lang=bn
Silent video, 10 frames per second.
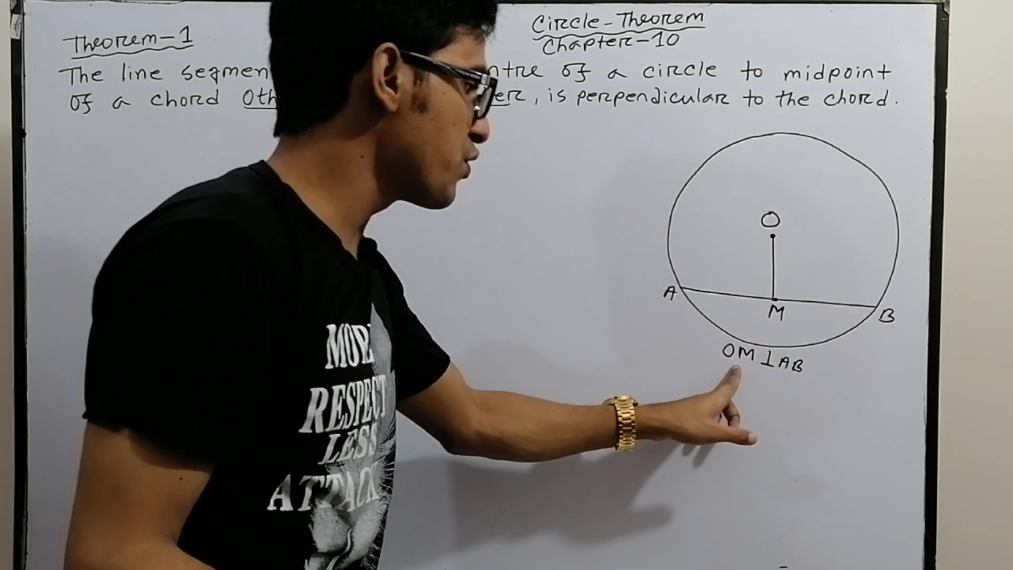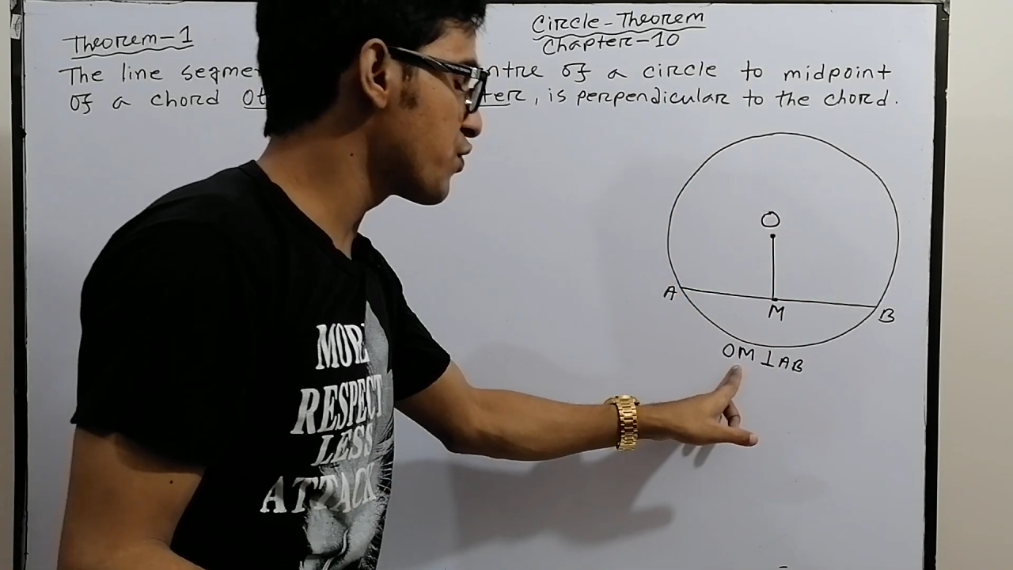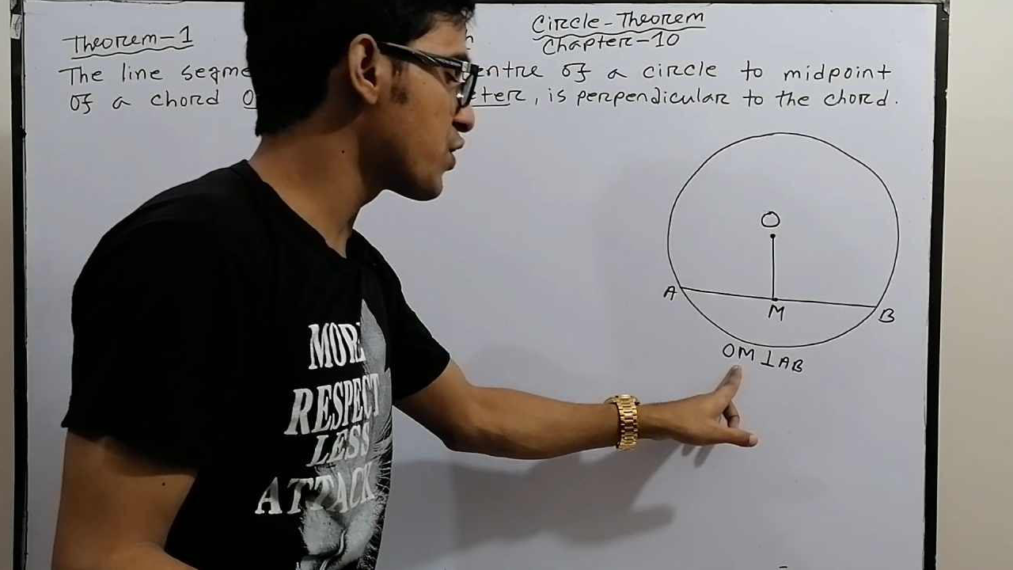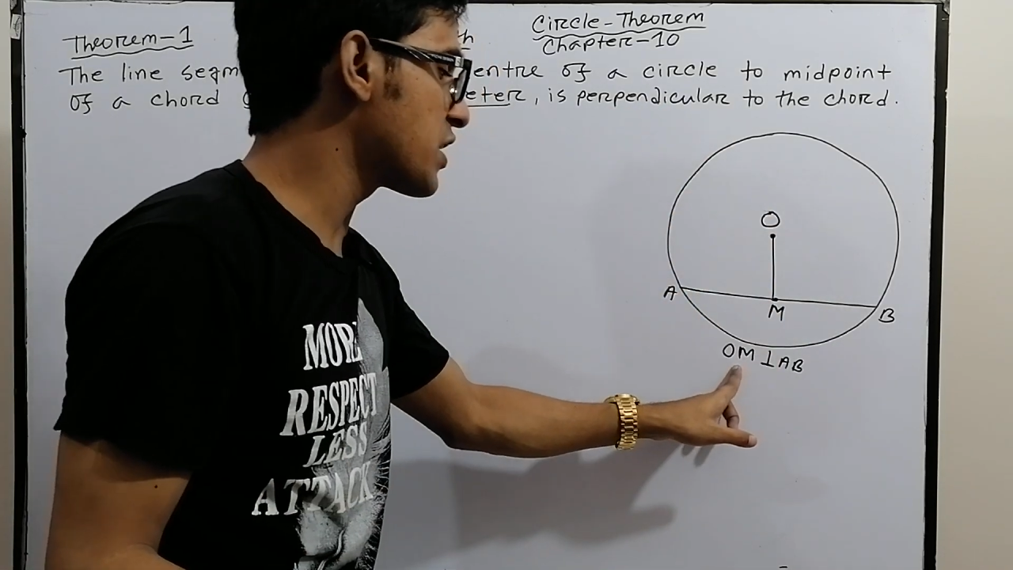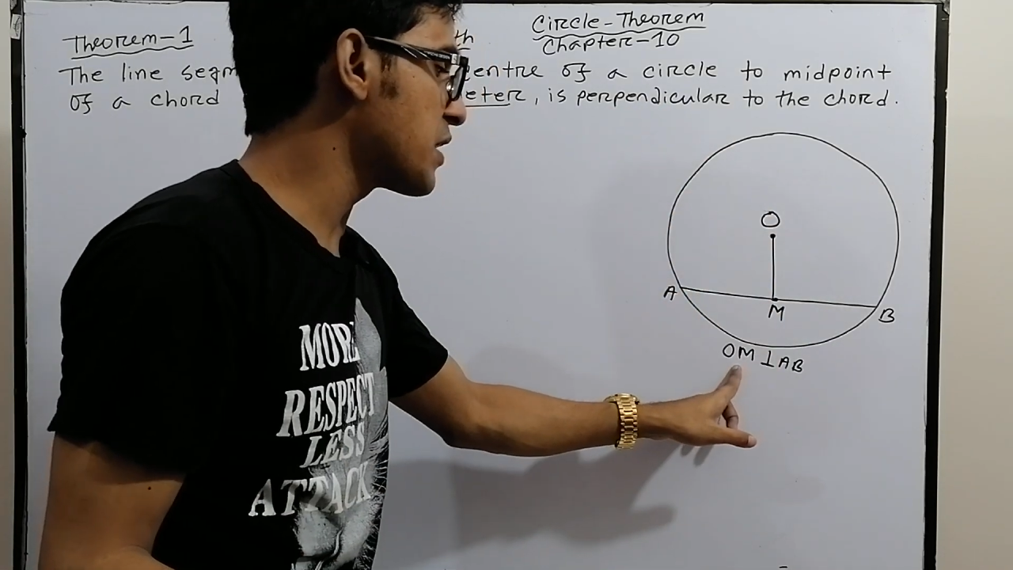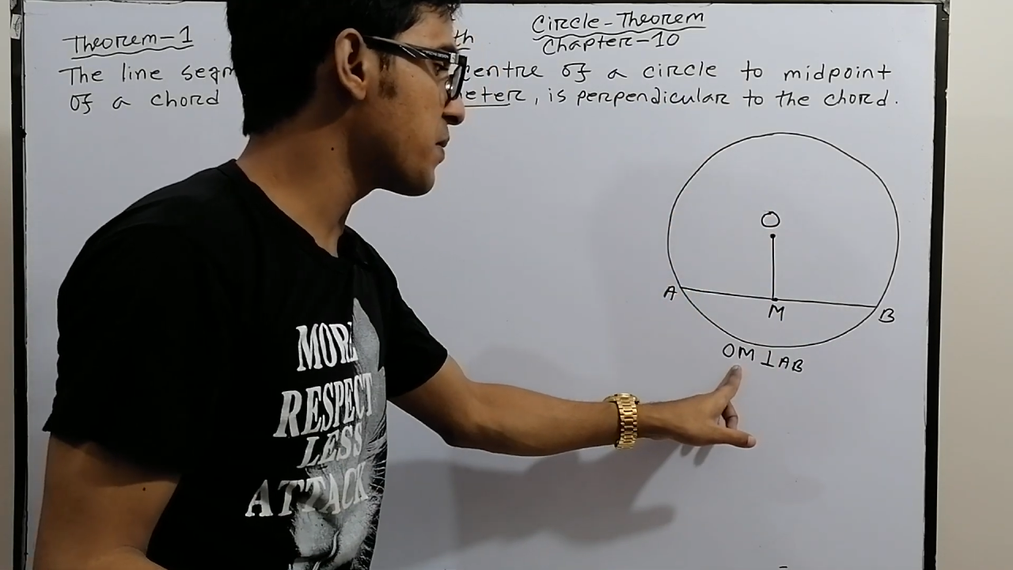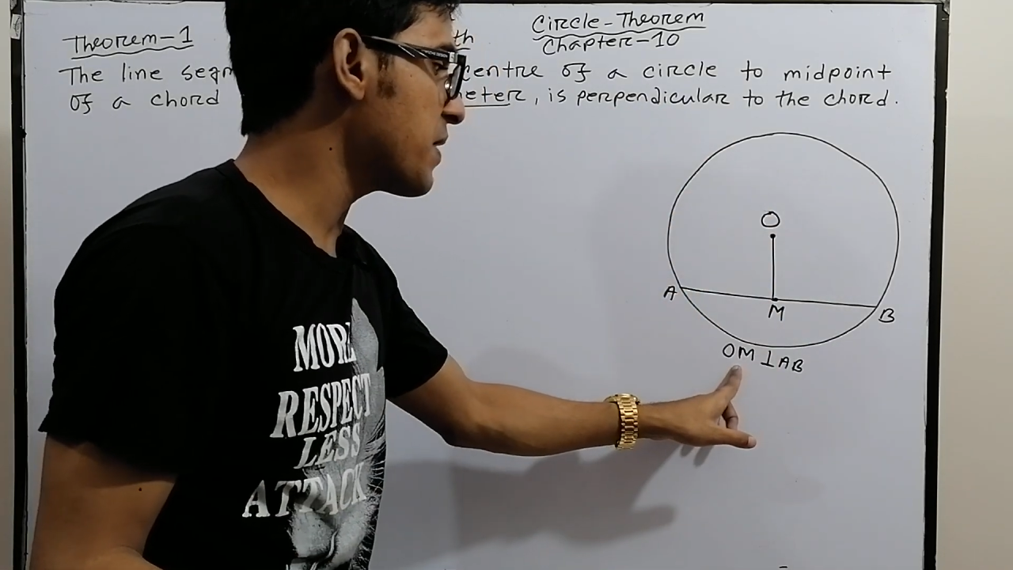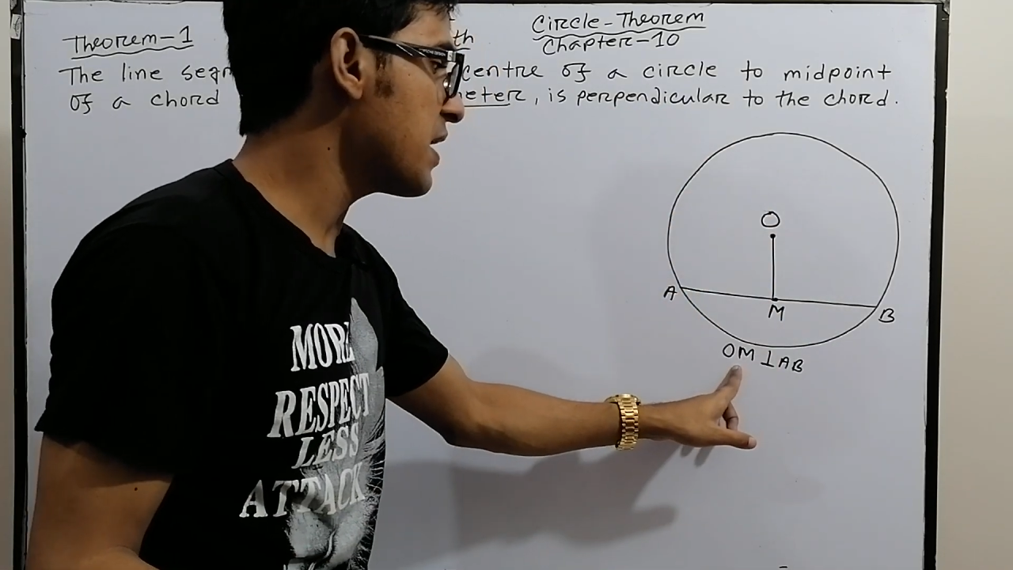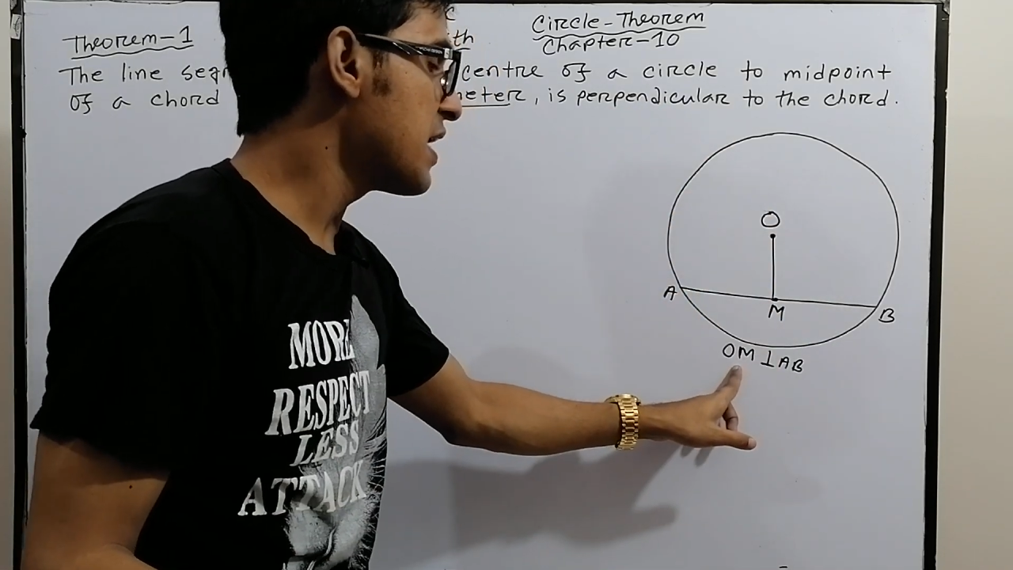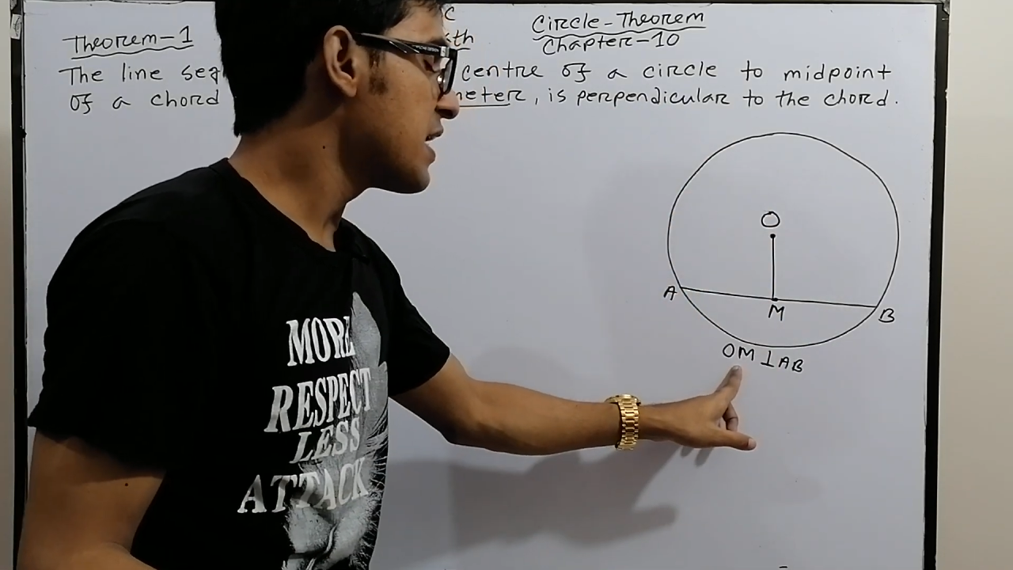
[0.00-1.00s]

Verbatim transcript: প্রুফ করতে দিবে